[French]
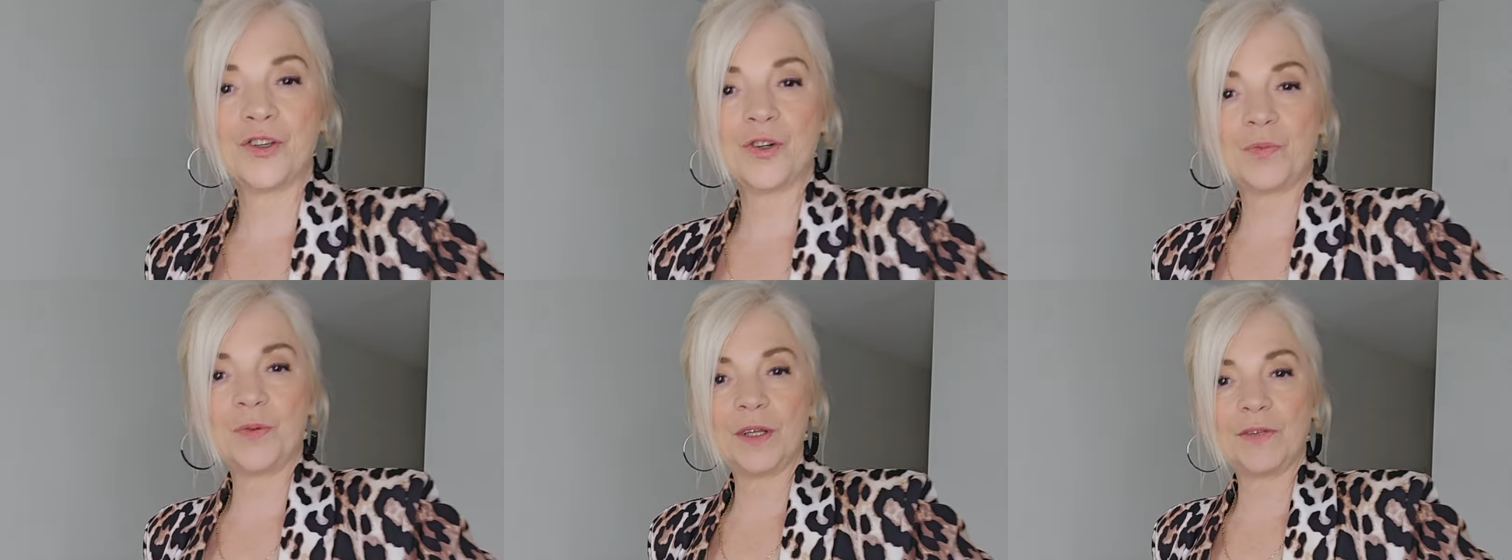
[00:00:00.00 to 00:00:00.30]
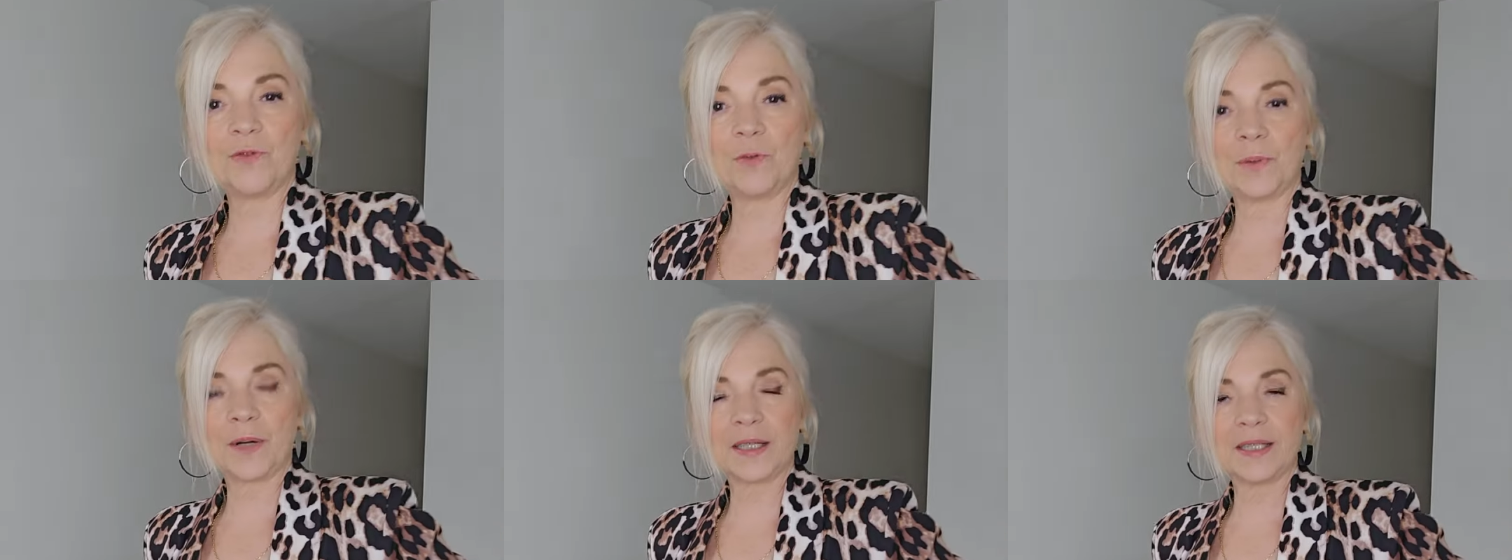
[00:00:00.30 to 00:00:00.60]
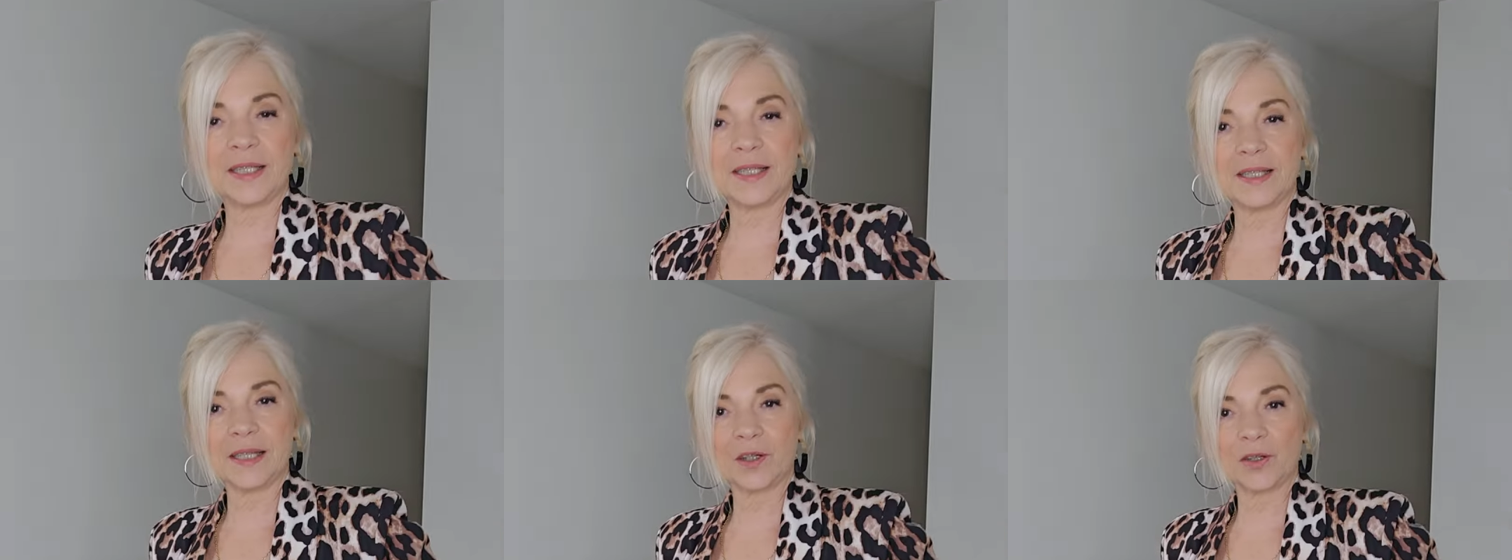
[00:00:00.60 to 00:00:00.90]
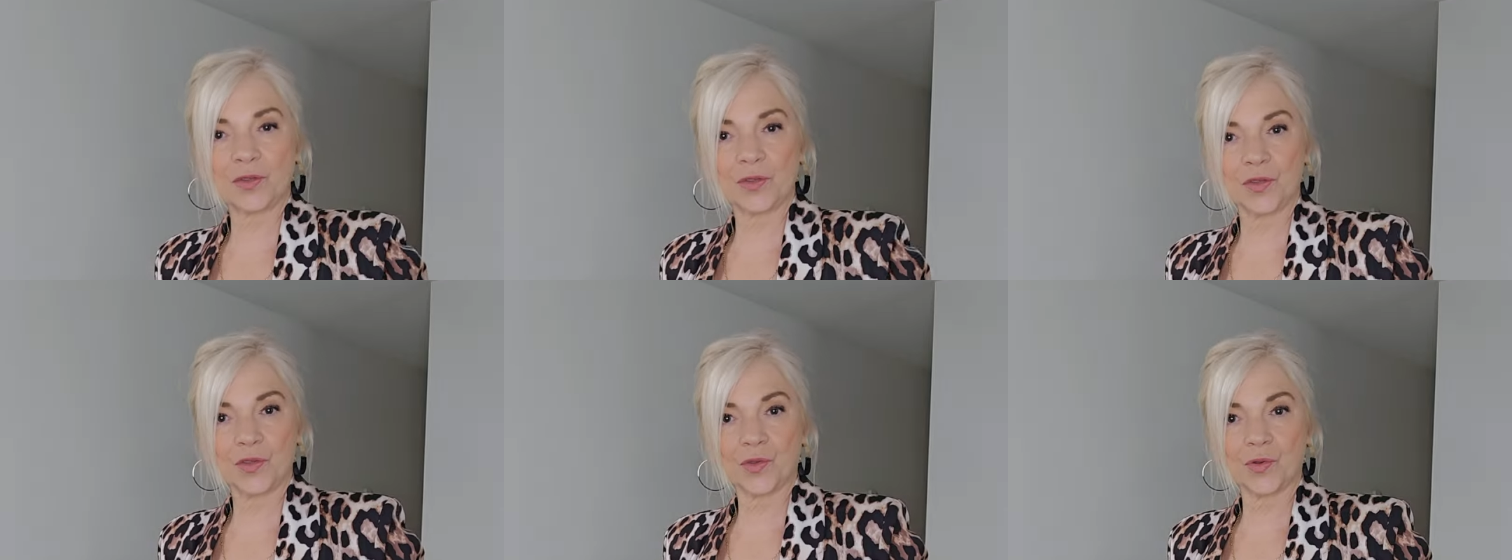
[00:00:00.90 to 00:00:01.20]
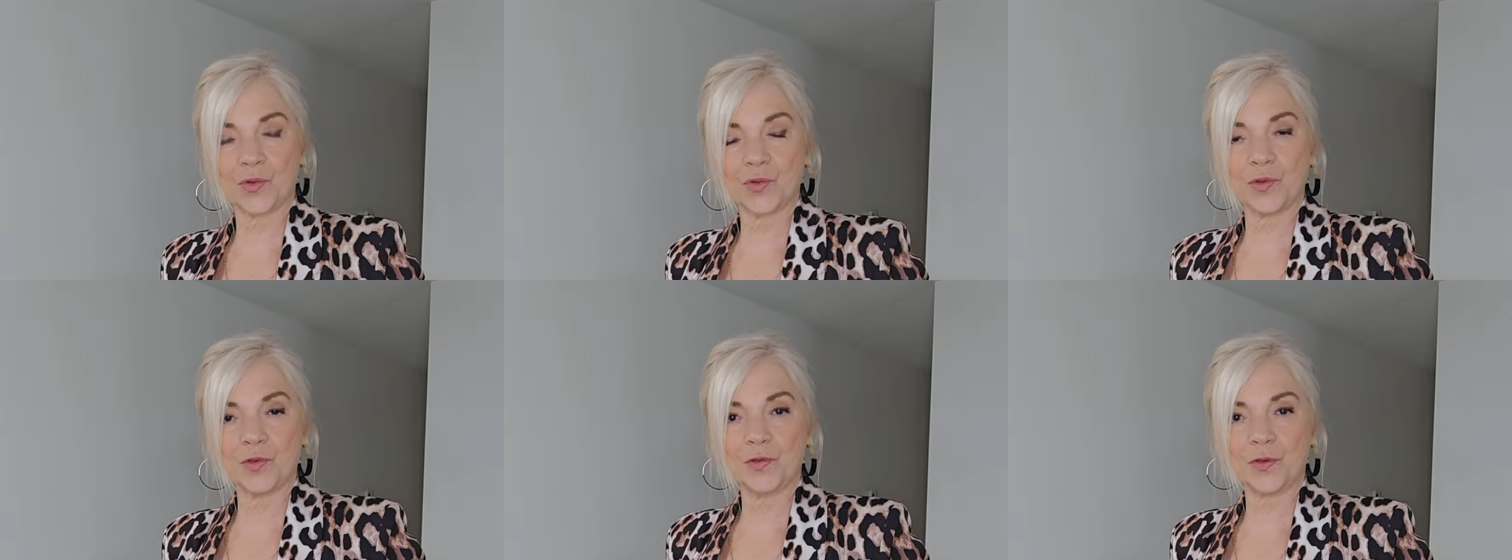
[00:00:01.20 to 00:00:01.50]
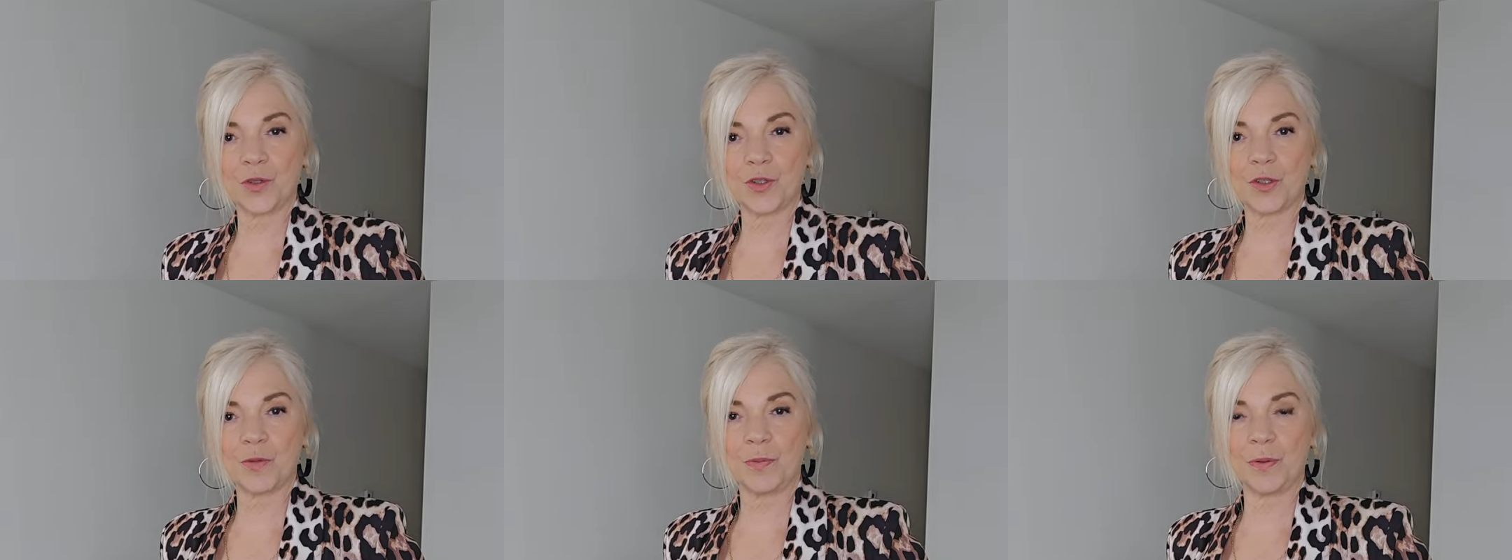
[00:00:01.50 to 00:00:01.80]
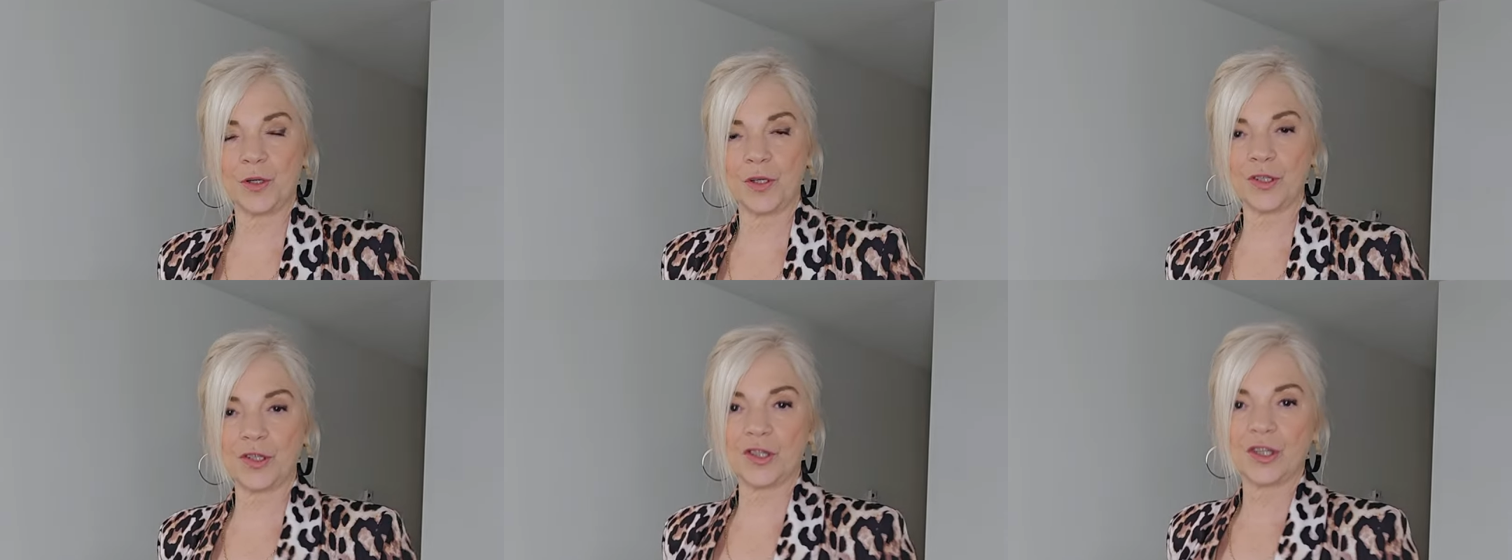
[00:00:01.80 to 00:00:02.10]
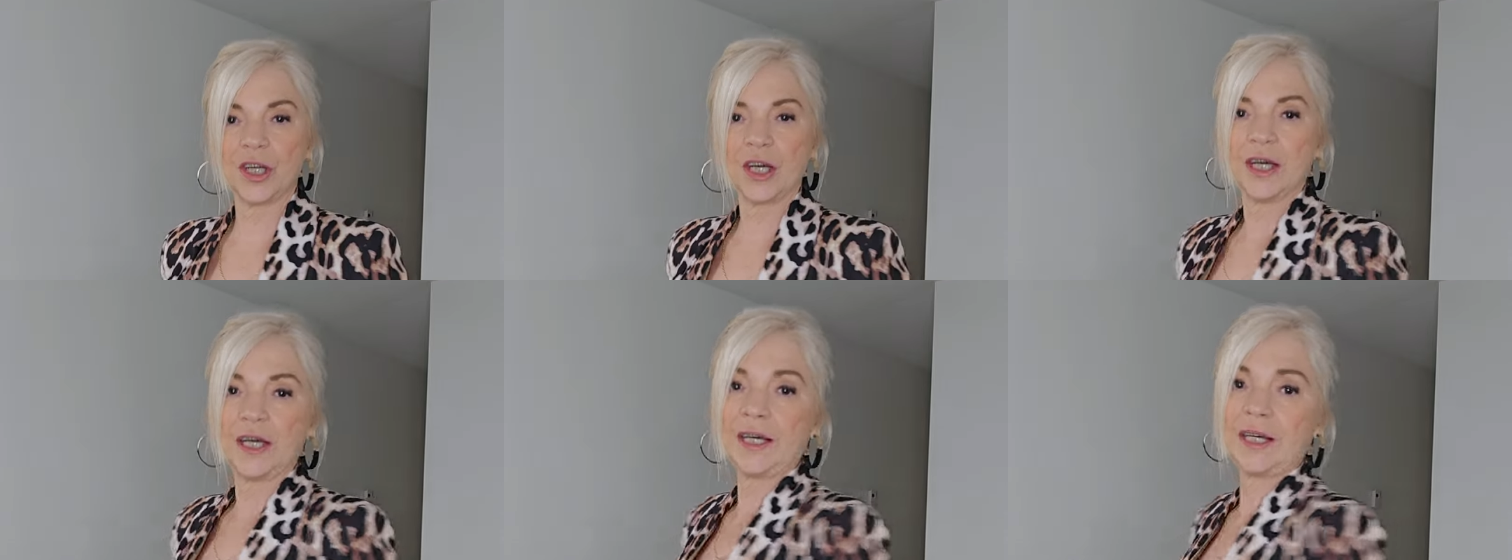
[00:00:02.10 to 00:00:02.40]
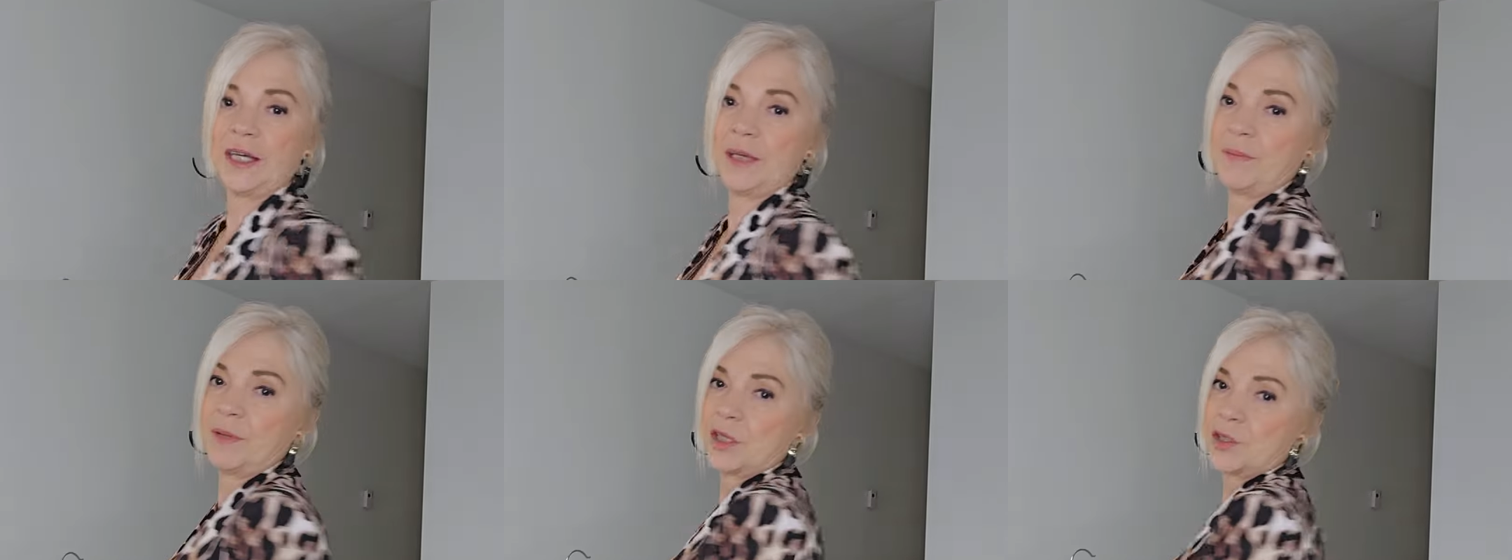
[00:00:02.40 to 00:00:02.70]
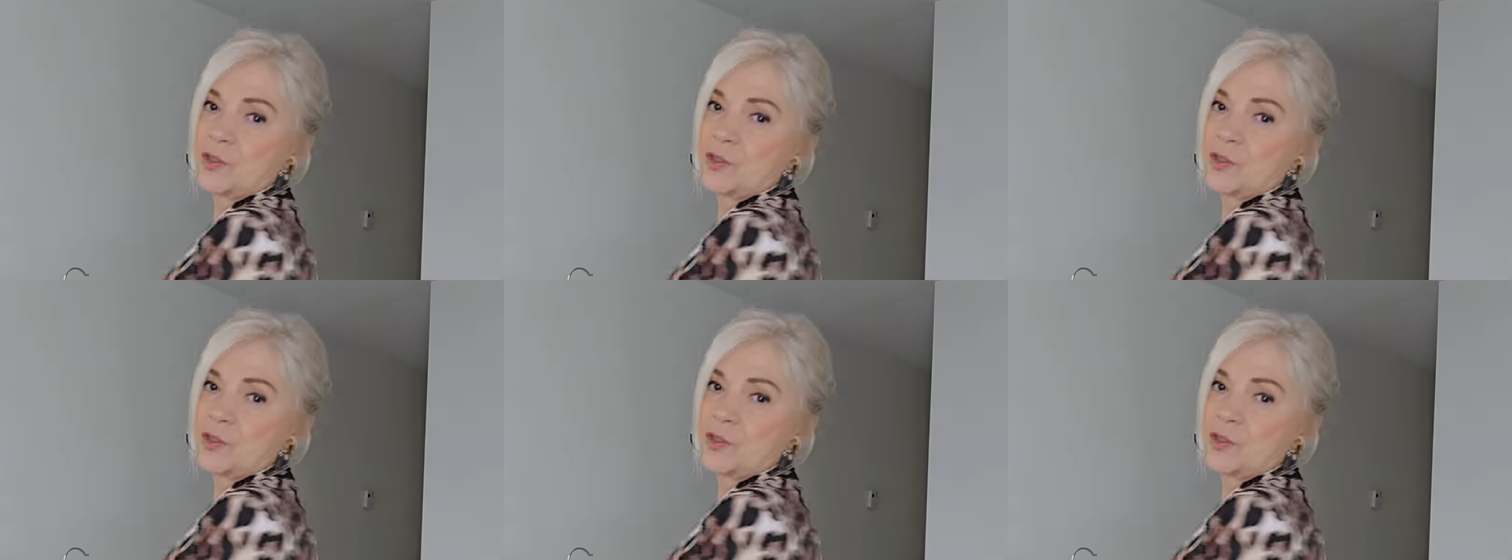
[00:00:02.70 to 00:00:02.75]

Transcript: j'ai oublié de vous préciser que ce sont de fausses poches. Et bien